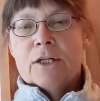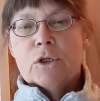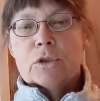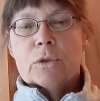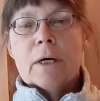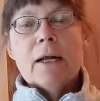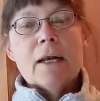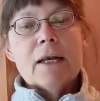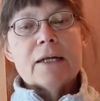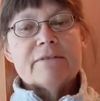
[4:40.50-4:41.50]
Dr.
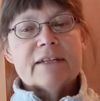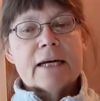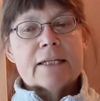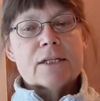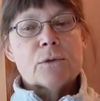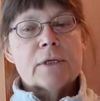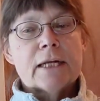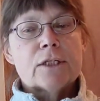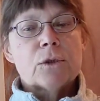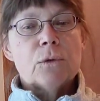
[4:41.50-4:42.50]
Ludwig hat das
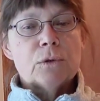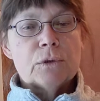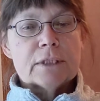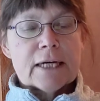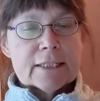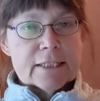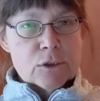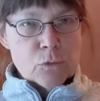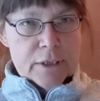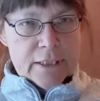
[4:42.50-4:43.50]
sogenannte
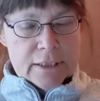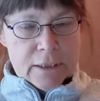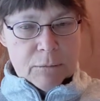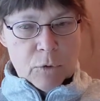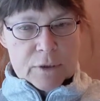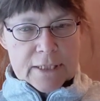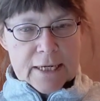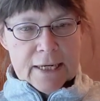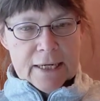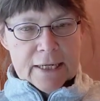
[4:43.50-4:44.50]

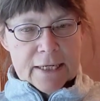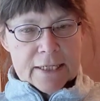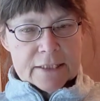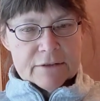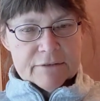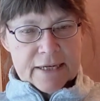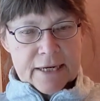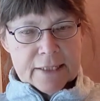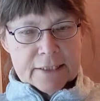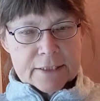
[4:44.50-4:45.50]
Kohlenhydrat-Insulin-Modell
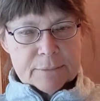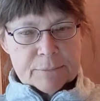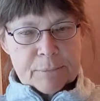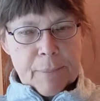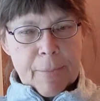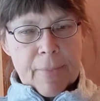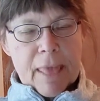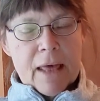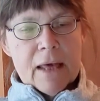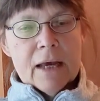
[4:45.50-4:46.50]
entwickelt.
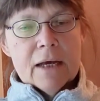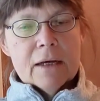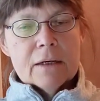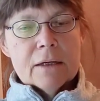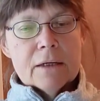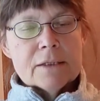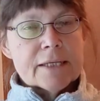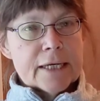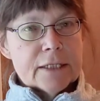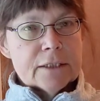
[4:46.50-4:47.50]
Es
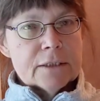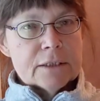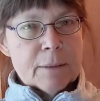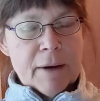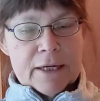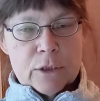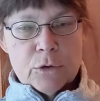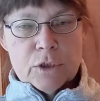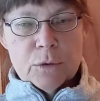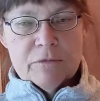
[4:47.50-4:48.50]
geht dabei
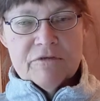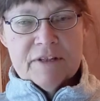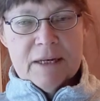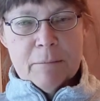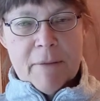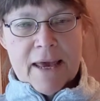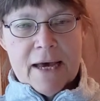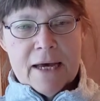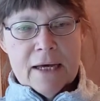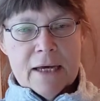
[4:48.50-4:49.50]
natürlich um viel
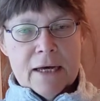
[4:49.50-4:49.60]
mehr